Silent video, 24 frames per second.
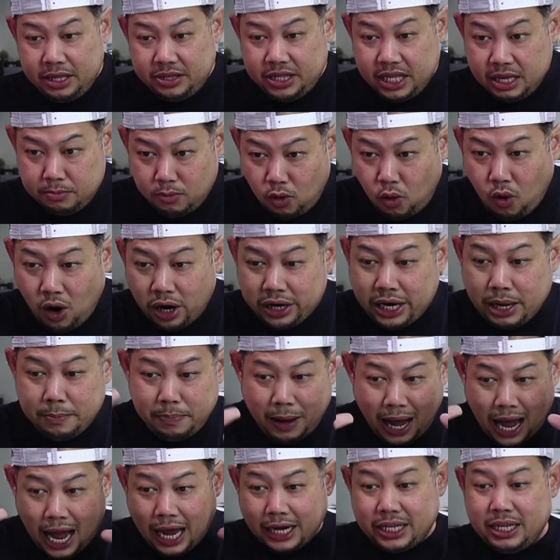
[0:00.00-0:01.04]
มีสีม่วงใน
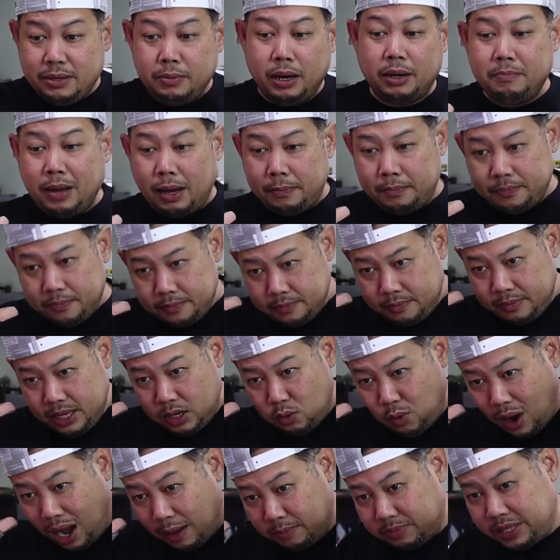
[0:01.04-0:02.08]
พาร์ทที่มันแบบมี
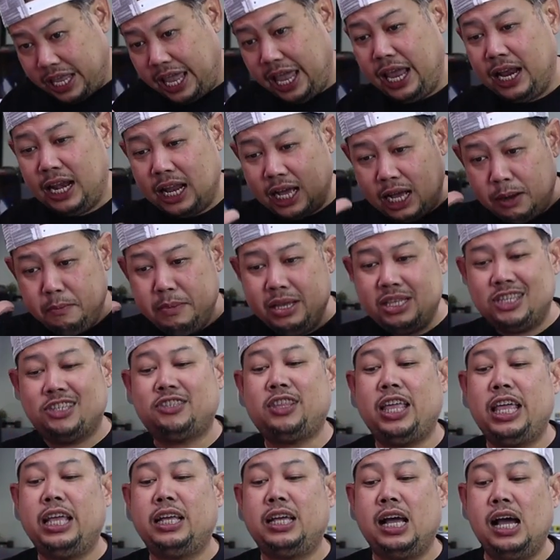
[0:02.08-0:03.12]
ความเท่แล้วก็มีส
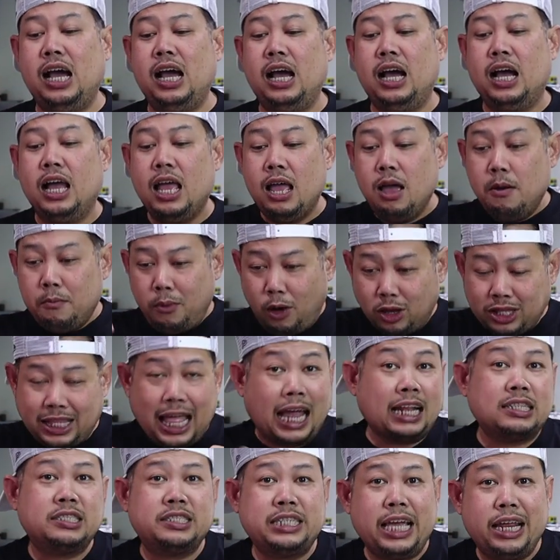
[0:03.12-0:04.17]
ติกเกอร์ พอ
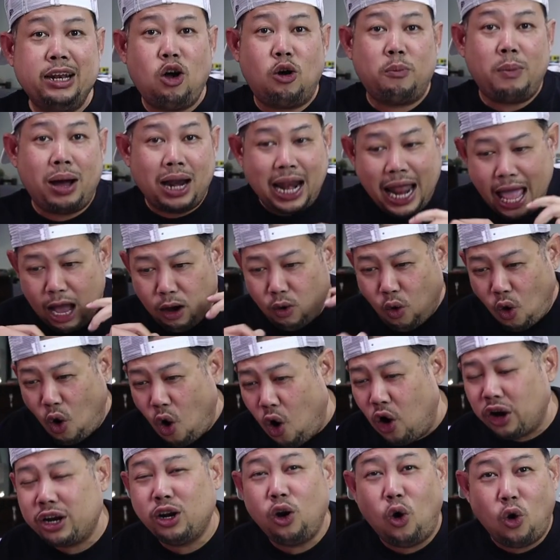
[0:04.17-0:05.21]
ตัดเส้นออกมาแล้วโค
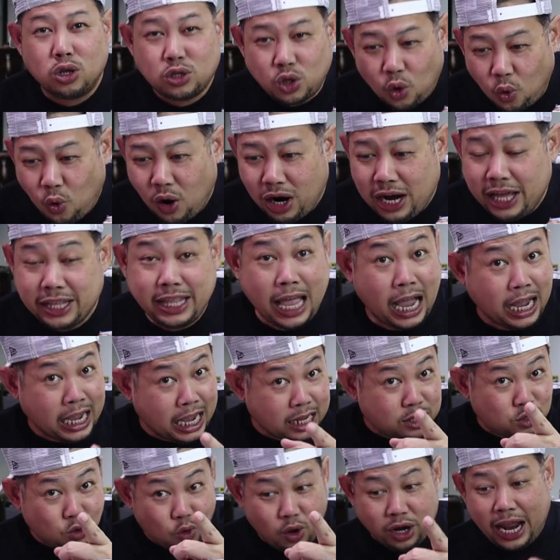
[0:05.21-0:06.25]
ตรลงตัวเลย ถ้า
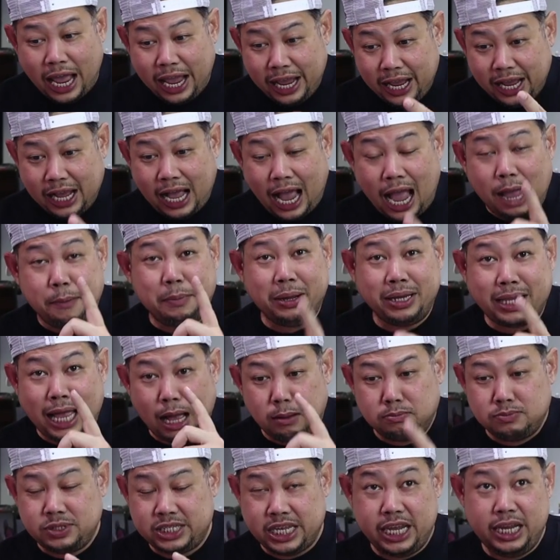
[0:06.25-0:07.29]
เกิดตัวไหนใครไป
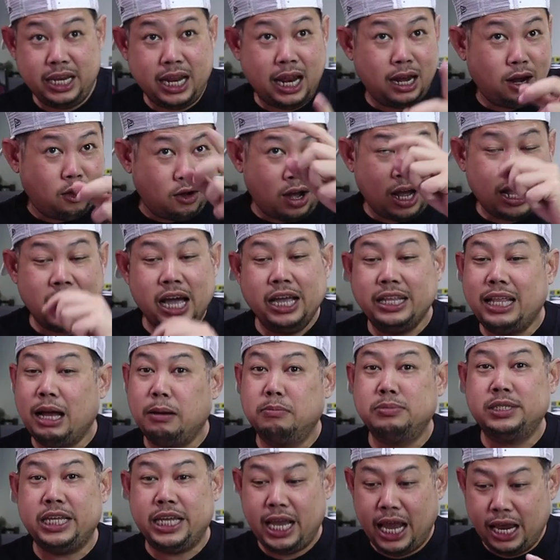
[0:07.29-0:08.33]
ทำสีนะ เราก็เคย
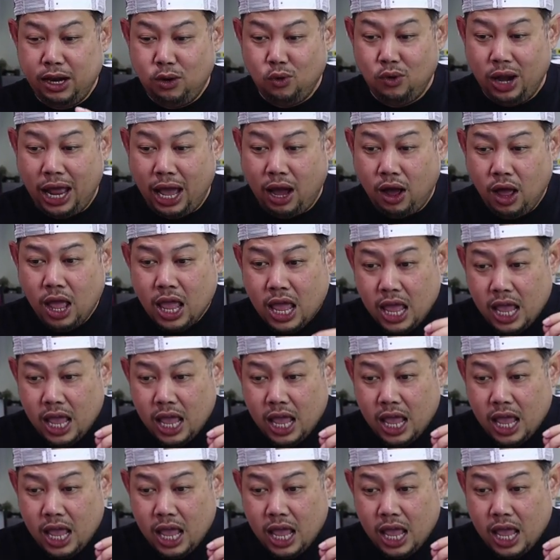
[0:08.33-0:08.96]
ทำสีให้ดูแล้ว